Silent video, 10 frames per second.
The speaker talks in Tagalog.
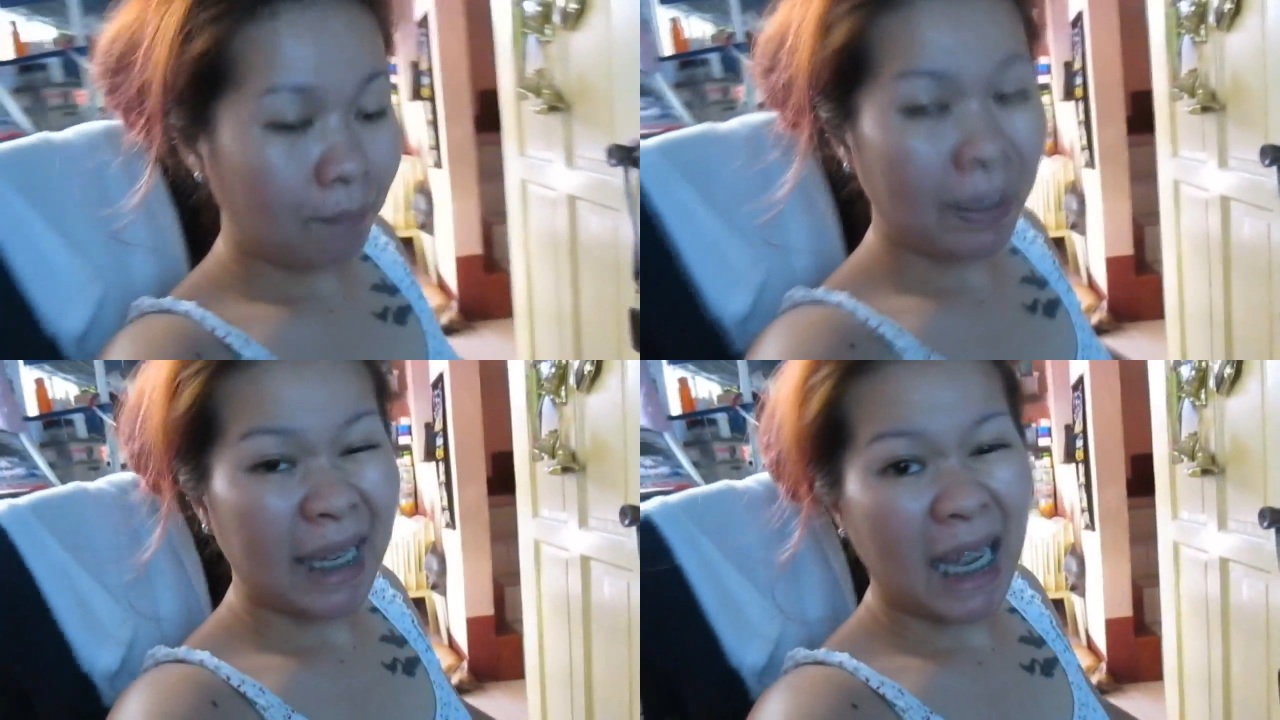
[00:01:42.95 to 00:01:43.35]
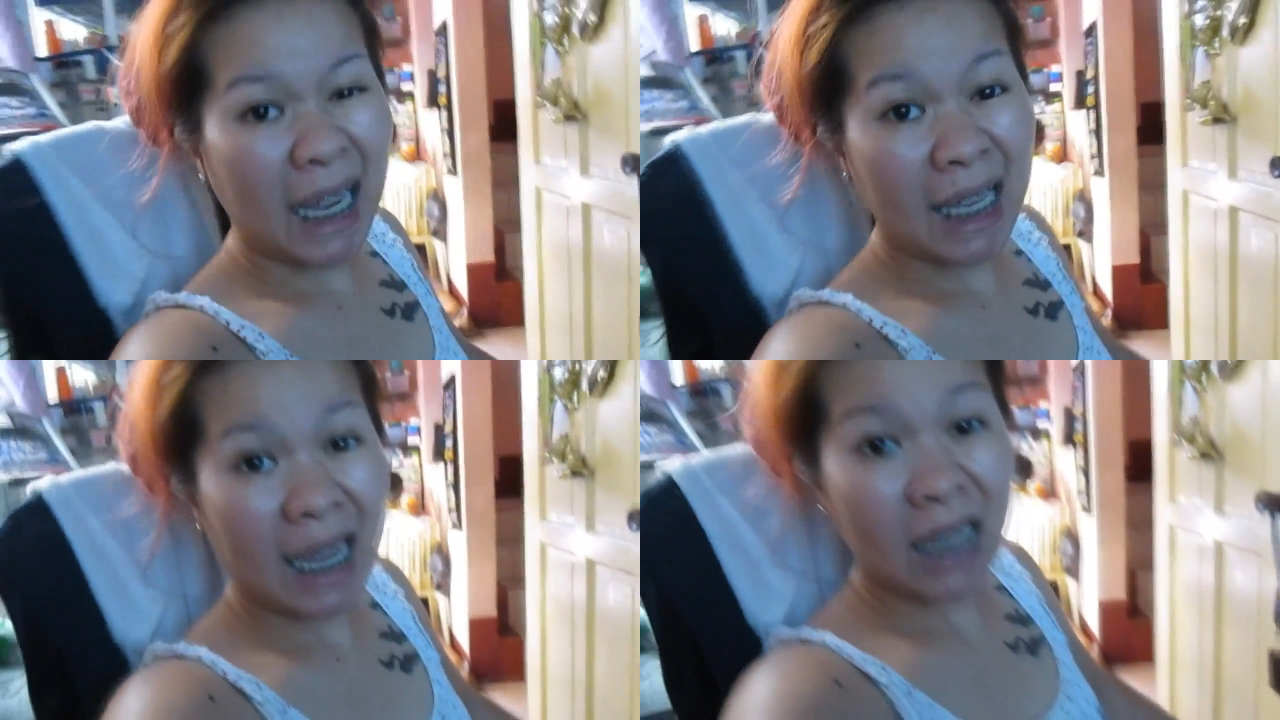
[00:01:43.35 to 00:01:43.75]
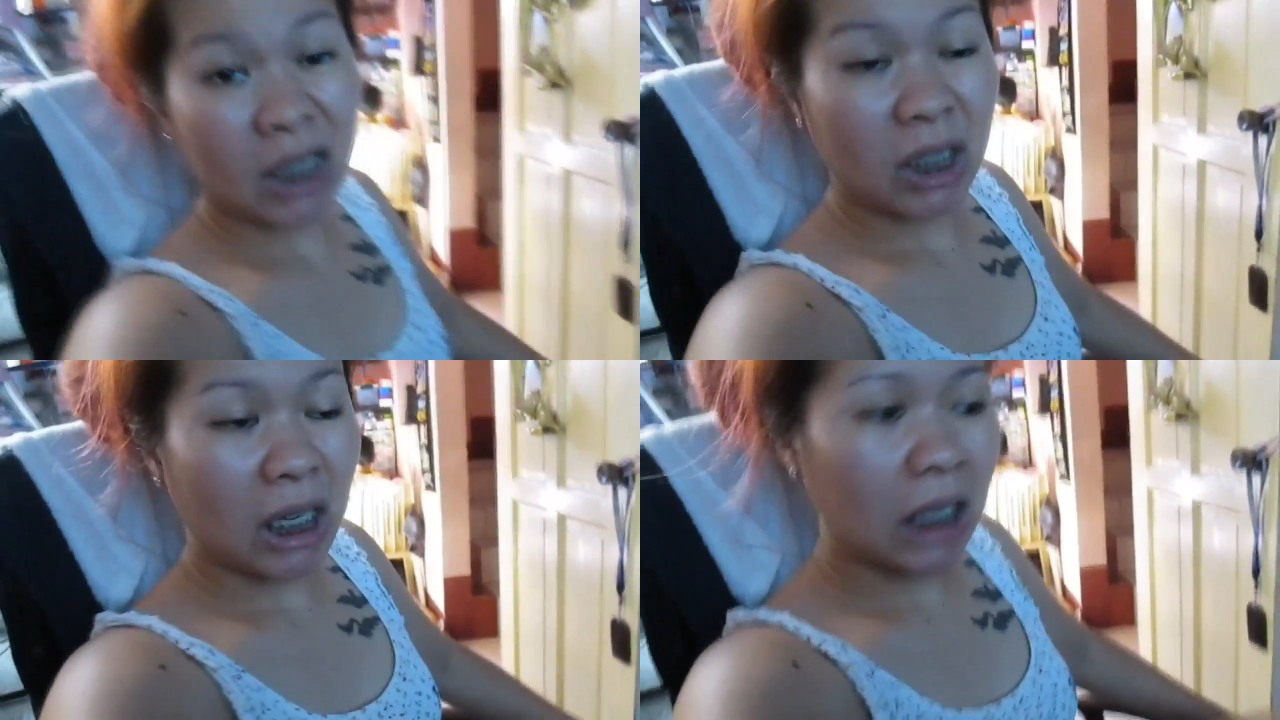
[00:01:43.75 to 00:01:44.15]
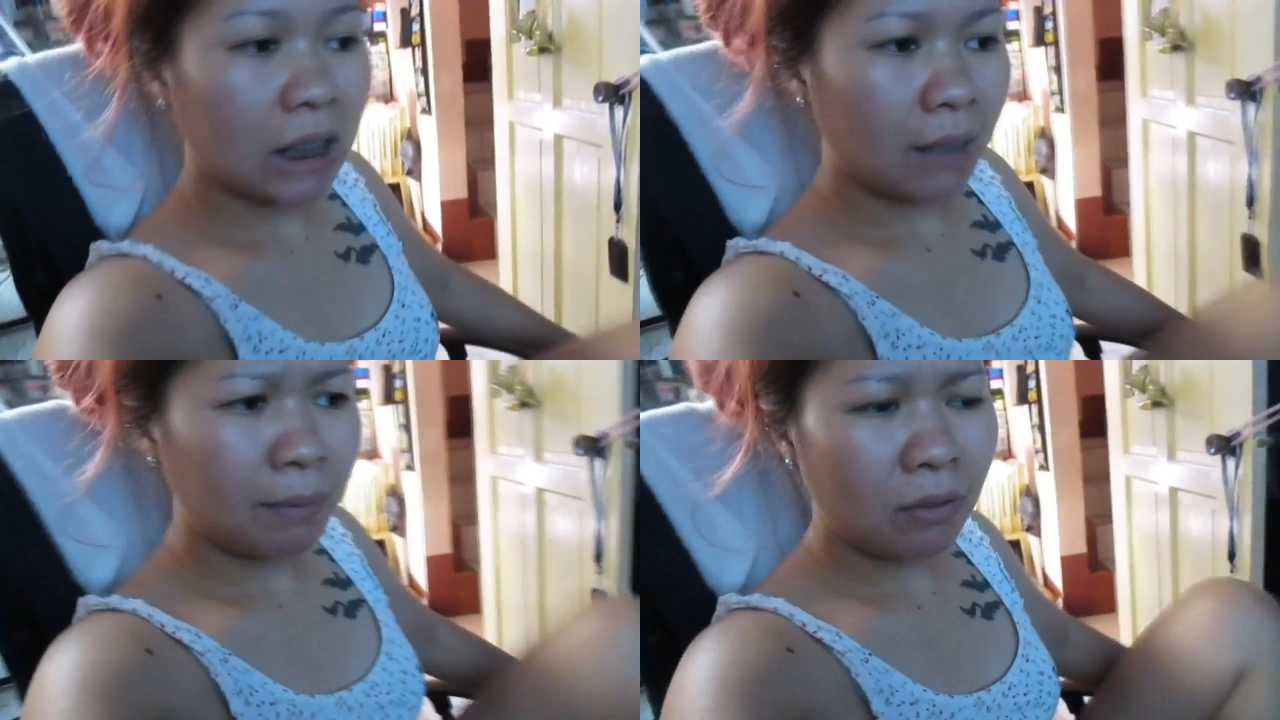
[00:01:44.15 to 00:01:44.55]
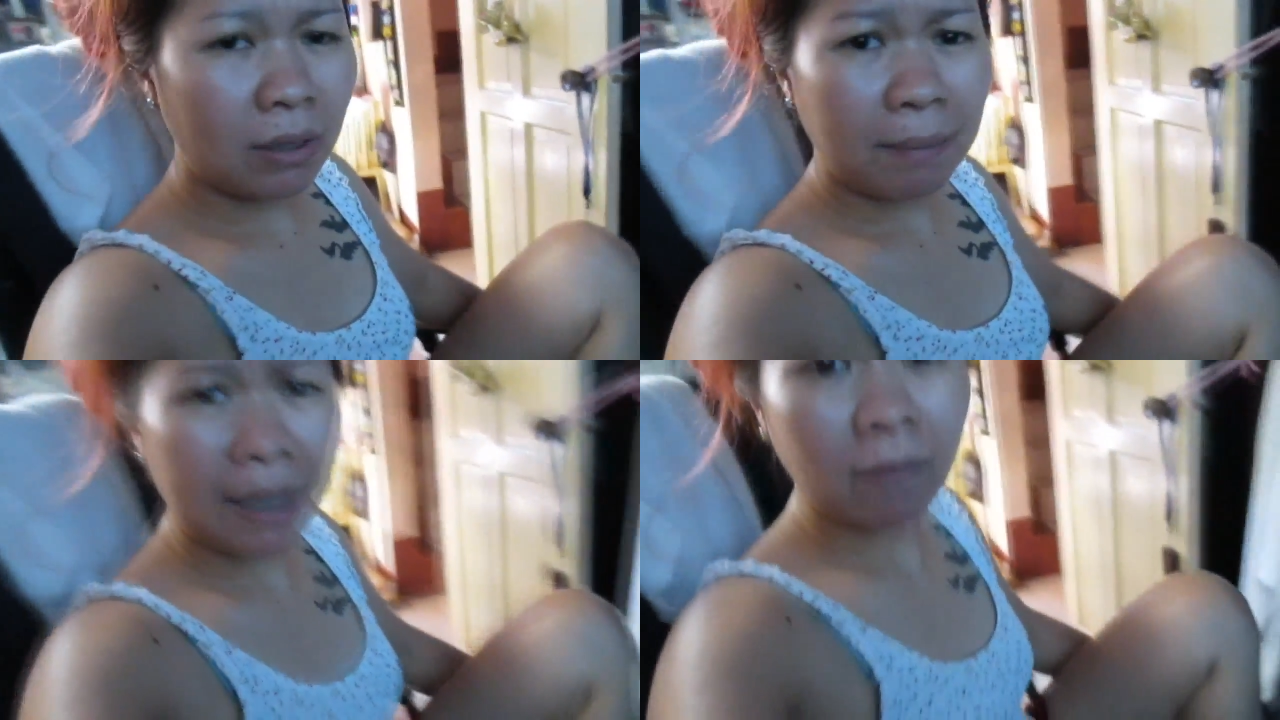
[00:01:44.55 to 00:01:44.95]
Paika-ika siya. Sabi ko
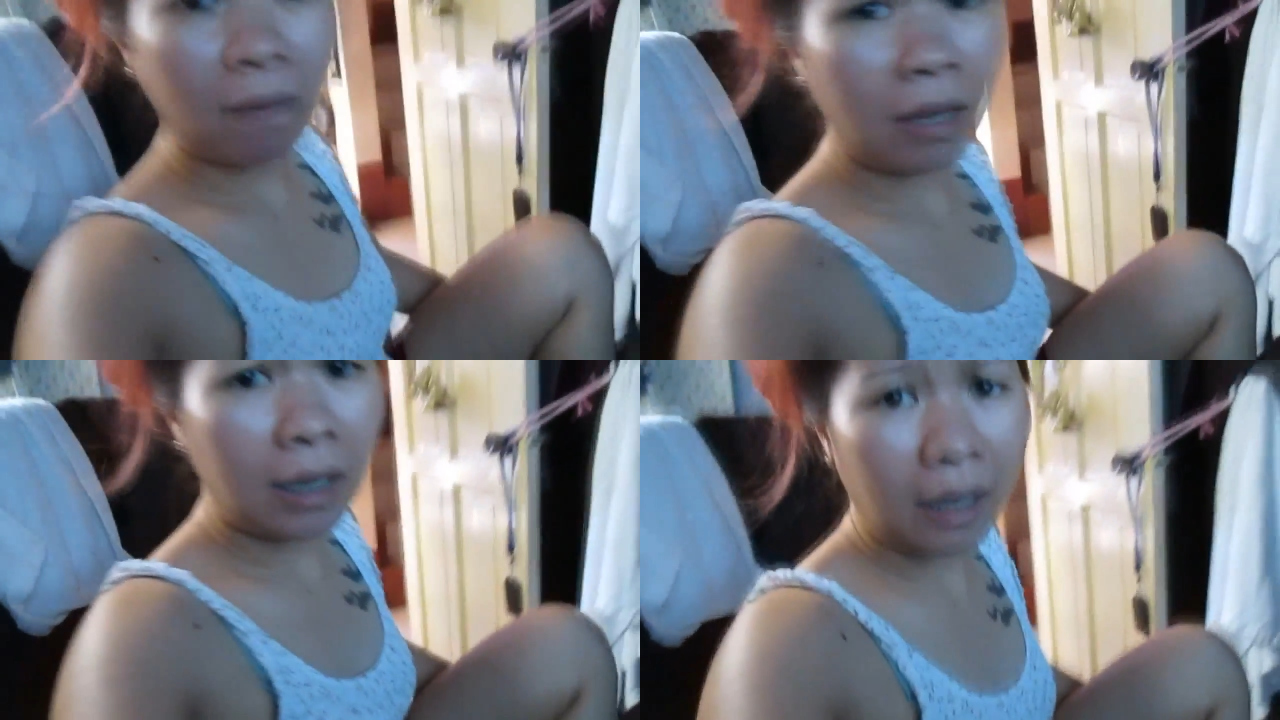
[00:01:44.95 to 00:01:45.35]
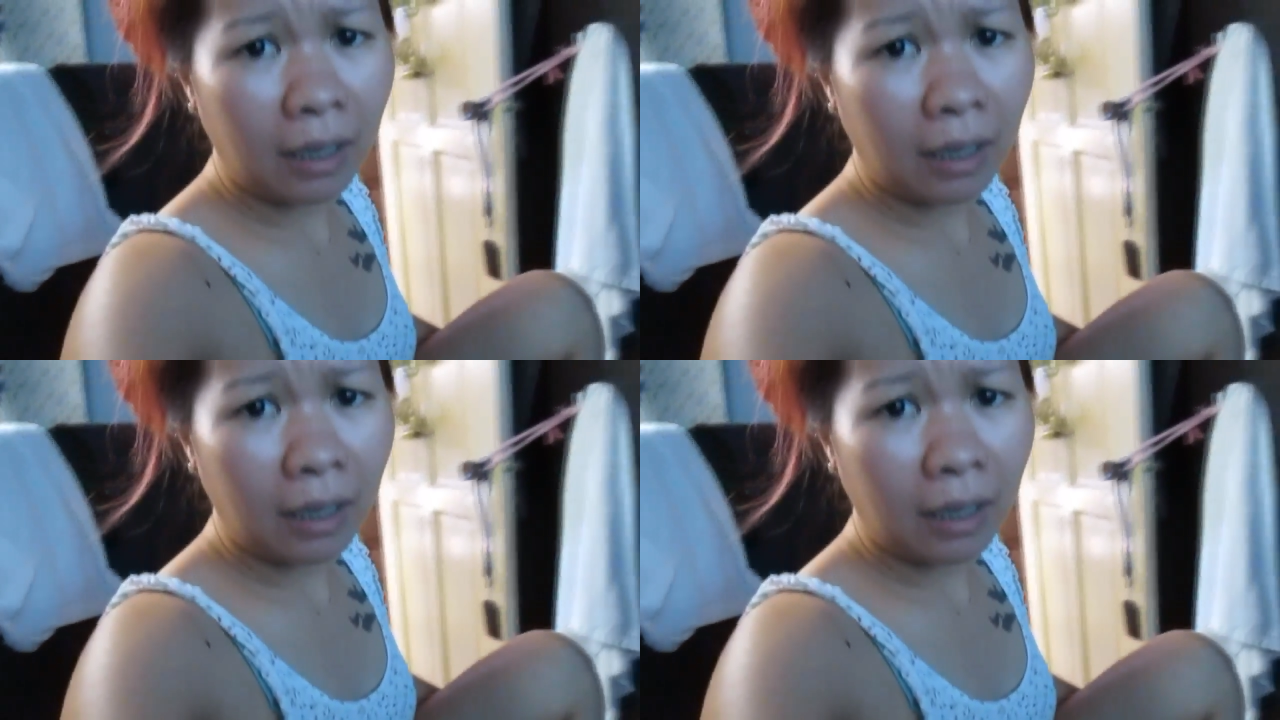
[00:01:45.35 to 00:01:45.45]
na paano ka?